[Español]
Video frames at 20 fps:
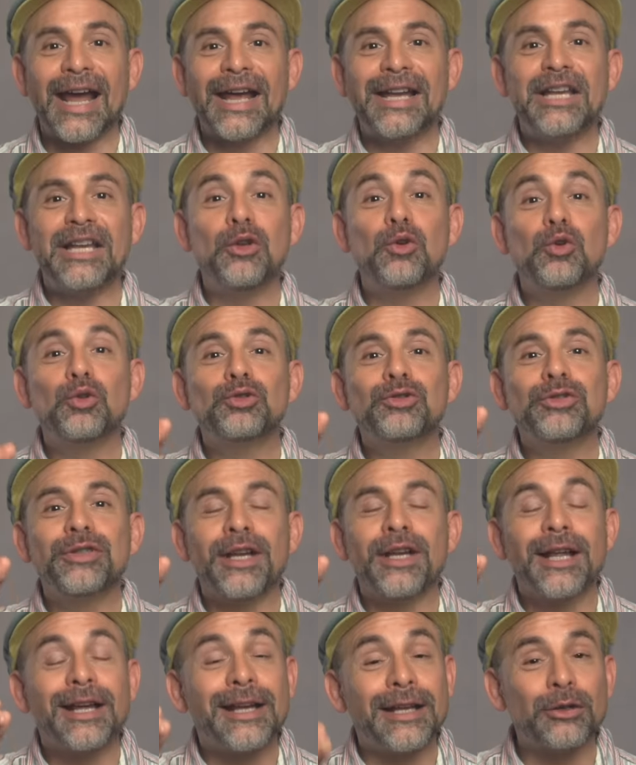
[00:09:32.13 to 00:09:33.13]
El
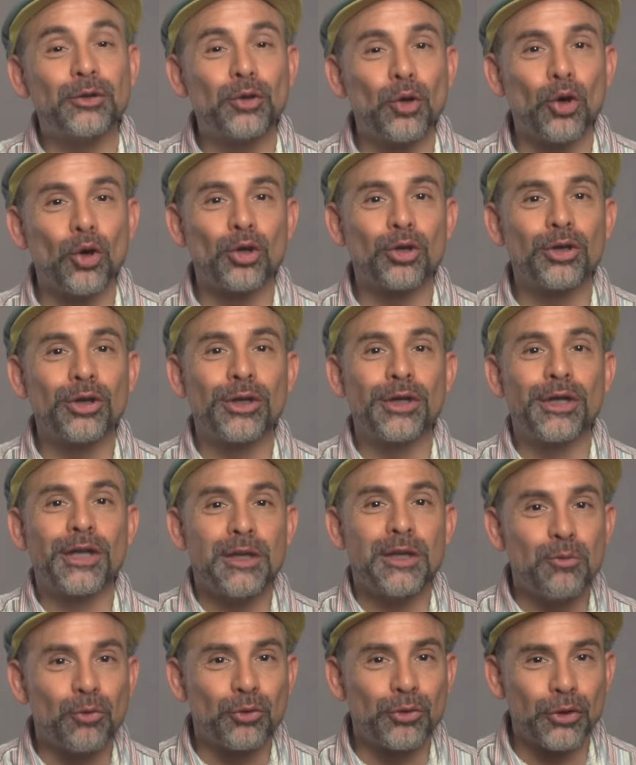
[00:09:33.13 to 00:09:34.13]
ilustre escritor
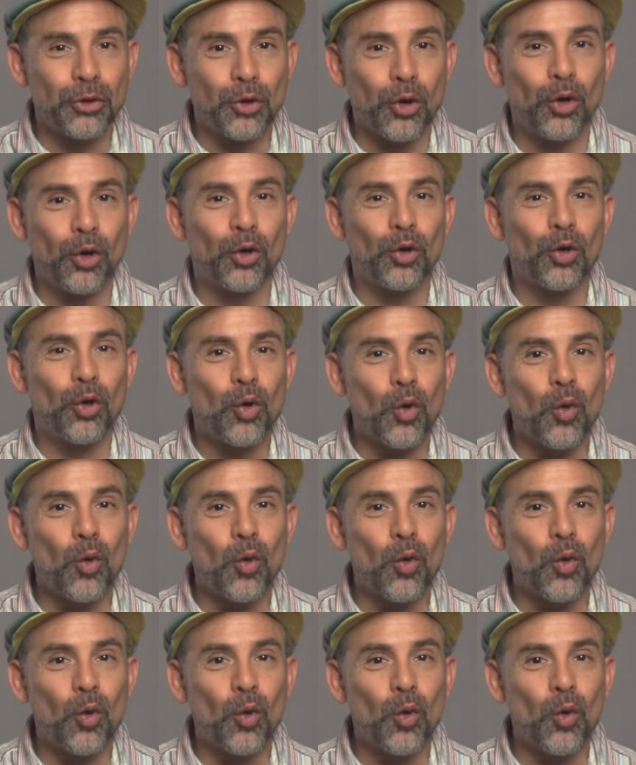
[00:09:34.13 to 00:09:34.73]
y musicólogo